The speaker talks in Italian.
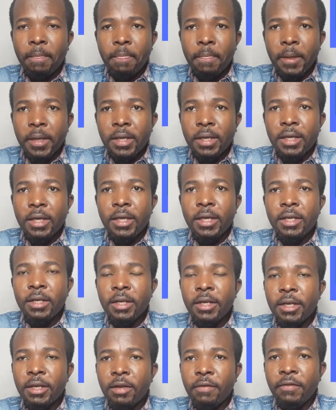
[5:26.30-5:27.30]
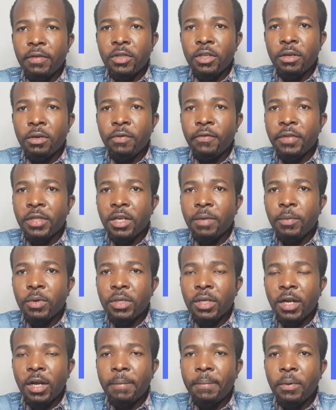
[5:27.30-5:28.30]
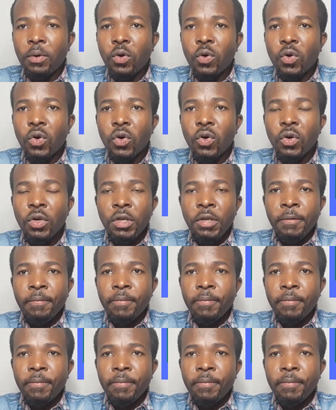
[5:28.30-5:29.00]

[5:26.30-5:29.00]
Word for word: perché eh, lo, vedremo, lo vedremo tra poco,